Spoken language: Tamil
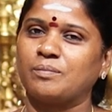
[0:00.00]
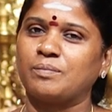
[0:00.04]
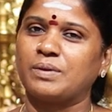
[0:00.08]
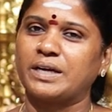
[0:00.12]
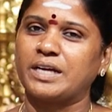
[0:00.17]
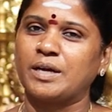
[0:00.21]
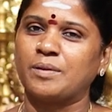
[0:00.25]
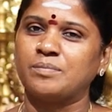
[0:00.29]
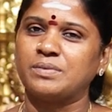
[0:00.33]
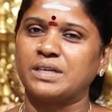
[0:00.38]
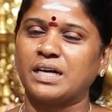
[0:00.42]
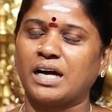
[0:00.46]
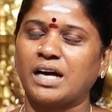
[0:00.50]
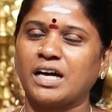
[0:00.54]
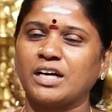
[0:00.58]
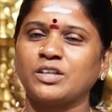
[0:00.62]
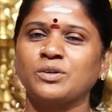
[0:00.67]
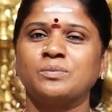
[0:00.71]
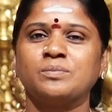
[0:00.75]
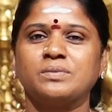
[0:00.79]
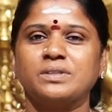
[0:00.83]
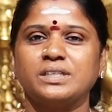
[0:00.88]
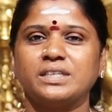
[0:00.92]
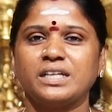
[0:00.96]
மடம்
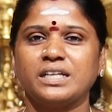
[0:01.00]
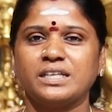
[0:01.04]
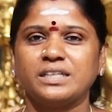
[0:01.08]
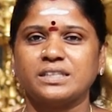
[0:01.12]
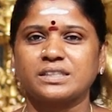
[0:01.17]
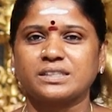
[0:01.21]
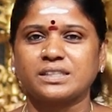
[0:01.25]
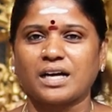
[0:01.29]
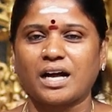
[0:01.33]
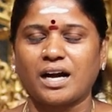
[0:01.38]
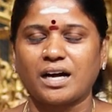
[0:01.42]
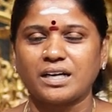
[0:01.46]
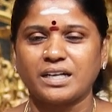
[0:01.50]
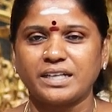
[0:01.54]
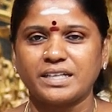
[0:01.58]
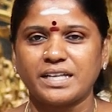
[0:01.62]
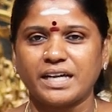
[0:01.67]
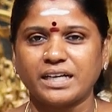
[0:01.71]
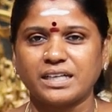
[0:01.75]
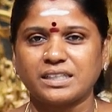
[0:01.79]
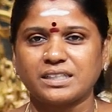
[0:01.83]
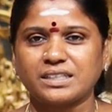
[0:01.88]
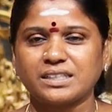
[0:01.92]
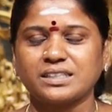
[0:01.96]
நாரும் நின்
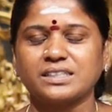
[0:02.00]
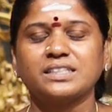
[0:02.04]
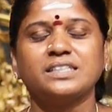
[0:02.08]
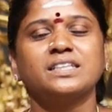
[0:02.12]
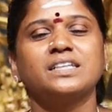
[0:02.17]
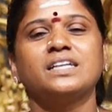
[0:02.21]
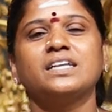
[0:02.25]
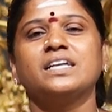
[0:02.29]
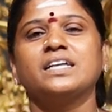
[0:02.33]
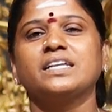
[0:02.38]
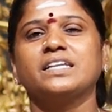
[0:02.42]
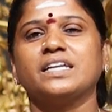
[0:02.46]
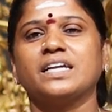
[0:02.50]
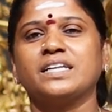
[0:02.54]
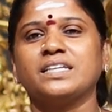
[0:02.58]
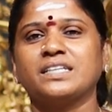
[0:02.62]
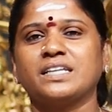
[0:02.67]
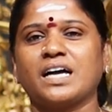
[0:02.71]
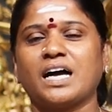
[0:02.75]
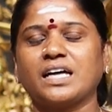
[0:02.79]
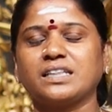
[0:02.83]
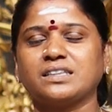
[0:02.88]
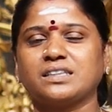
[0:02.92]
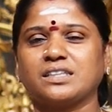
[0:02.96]
தாளினைக்கு என்
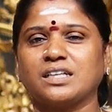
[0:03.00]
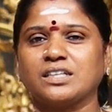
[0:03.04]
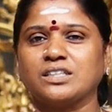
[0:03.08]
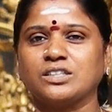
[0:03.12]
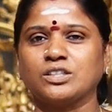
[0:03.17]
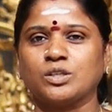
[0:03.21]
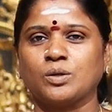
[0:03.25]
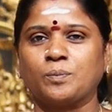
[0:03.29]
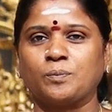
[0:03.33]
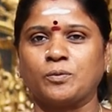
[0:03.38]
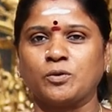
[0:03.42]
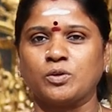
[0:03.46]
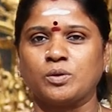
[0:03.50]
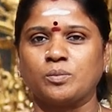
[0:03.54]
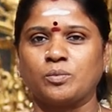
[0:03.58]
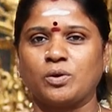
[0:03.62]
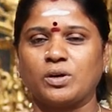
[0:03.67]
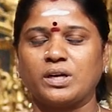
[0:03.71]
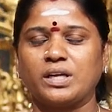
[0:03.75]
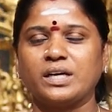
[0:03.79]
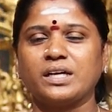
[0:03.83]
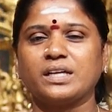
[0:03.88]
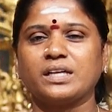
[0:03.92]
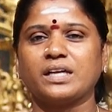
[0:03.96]
நாத்தங்கு
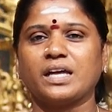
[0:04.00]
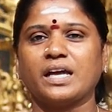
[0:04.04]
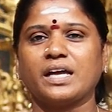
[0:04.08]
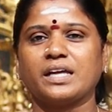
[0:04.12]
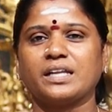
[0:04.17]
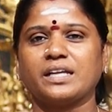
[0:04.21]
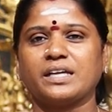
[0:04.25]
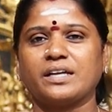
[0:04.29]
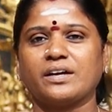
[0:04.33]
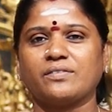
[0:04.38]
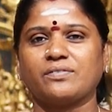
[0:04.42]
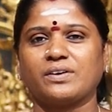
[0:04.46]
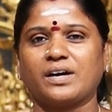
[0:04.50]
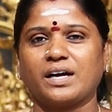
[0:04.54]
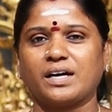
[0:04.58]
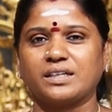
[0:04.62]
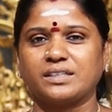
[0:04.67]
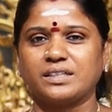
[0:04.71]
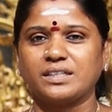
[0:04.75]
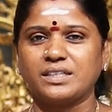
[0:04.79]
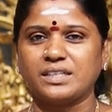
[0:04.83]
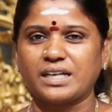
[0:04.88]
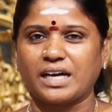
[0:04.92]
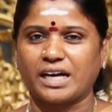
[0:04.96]
புன்மொழி
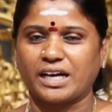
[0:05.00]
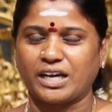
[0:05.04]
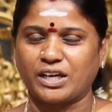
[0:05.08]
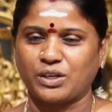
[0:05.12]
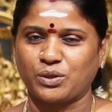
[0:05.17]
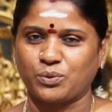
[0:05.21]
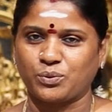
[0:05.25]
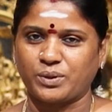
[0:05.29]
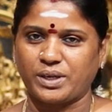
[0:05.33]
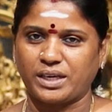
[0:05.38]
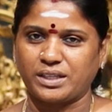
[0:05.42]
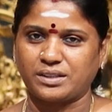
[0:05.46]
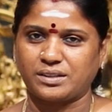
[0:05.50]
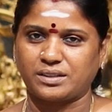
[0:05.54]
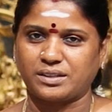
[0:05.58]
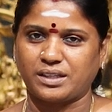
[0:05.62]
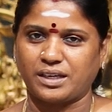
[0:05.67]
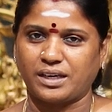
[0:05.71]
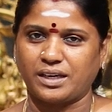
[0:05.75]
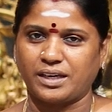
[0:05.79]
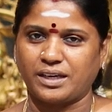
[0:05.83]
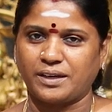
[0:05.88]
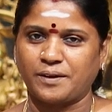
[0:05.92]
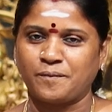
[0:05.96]
ஏறியவாறு
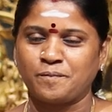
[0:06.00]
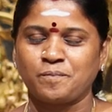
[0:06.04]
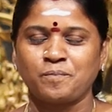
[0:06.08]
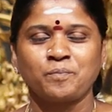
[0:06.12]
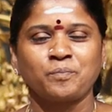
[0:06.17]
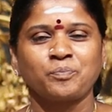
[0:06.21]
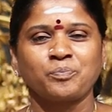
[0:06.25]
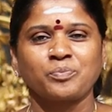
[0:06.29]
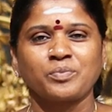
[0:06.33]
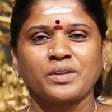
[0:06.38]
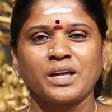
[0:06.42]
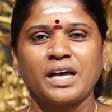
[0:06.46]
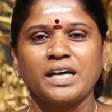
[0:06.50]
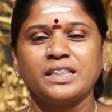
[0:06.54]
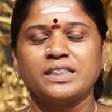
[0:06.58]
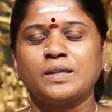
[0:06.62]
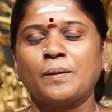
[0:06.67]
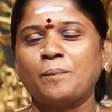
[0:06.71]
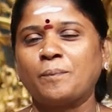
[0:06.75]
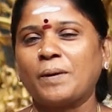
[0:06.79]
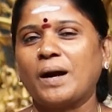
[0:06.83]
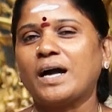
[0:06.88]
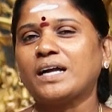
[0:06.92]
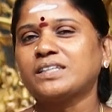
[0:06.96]
நகையுடைத்தே
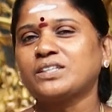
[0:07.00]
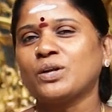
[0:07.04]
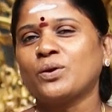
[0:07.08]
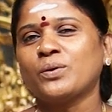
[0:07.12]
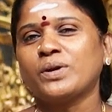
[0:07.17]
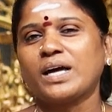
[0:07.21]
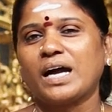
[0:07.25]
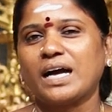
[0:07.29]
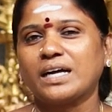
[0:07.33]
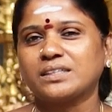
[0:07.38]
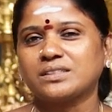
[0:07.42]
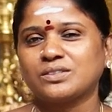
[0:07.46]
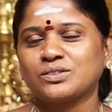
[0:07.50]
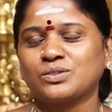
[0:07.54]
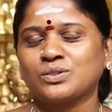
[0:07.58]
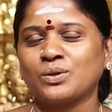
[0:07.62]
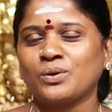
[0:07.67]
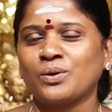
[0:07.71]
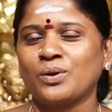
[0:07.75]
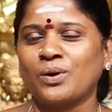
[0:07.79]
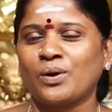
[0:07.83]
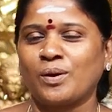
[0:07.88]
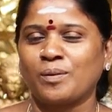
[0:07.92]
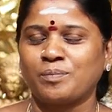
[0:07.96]
இந்த பாட்டோட
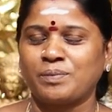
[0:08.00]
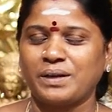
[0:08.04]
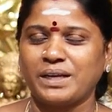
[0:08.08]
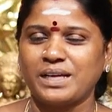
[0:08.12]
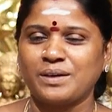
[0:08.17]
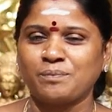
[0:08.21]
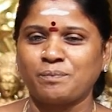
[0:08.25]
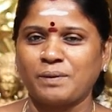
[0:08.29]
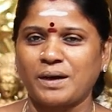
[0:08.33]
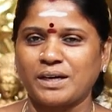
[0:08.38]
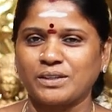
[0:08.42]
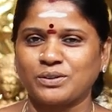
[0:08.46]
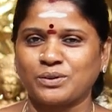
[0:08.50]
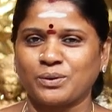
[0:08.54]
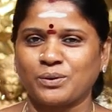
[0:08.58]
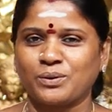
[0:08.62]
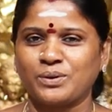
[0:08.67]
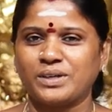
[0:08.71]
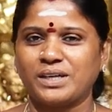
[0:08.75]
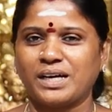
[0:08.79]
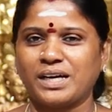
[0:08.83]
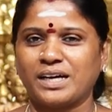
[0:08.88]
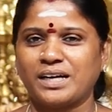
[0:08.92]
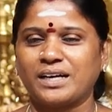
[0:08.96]
அர்த்தம் அப்படின்னு
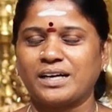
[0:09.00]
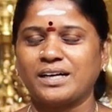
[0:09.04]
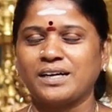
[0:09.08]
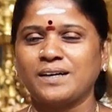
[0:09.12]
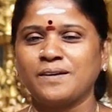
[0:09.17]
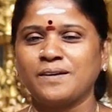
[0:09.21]
பார்த்தோம்னா